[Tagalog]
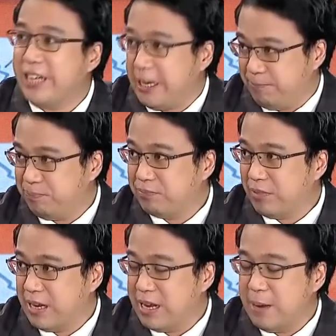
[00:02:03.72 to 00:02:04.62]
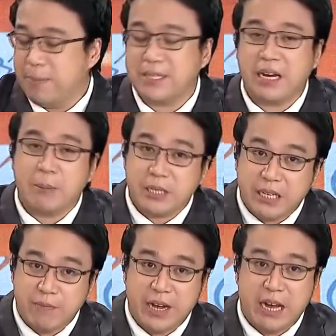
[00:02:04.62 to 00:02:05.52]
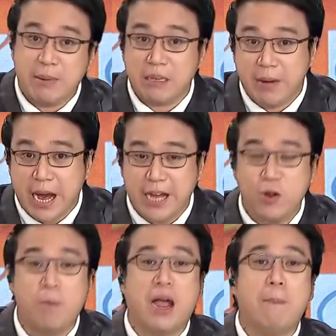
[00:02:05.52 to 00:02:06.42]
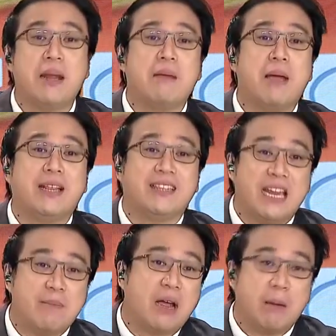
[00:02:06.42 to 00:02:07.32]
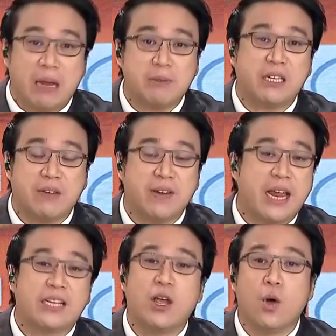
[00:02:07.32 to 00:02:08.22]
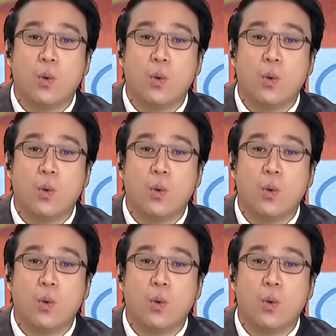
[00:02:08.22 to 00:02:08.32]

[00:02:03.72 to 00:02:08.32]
date. Basta gift certificate, ibig sabihin, yung mga binibenta ng mga gift certificate,